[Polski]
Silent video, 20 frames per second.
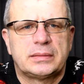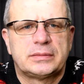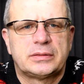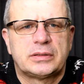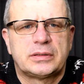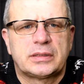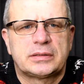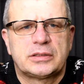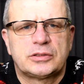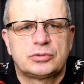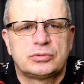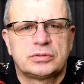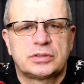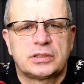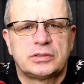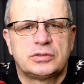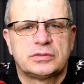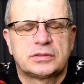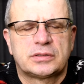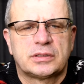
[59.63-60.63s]
No ja też
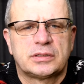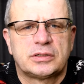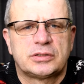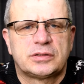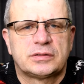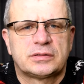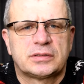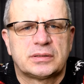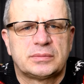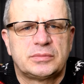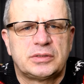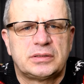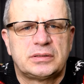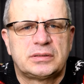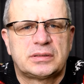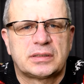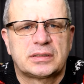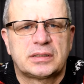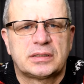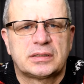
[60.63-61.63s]
tutaj dostaję czasami
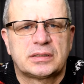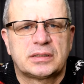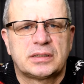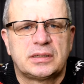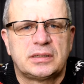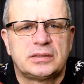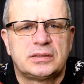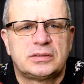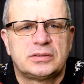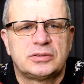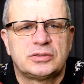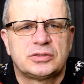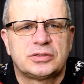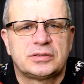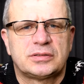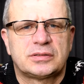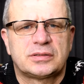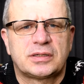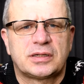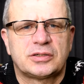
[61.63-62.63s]
takie hejty, że
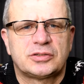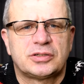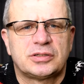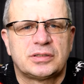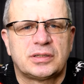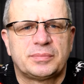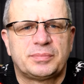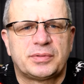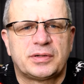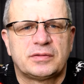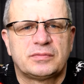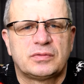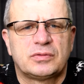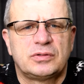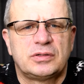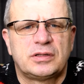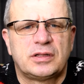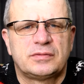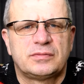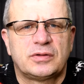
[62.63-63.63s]
straszę na prawo
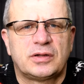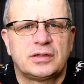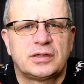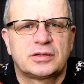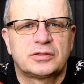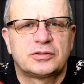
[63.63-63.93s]
i lewo, ale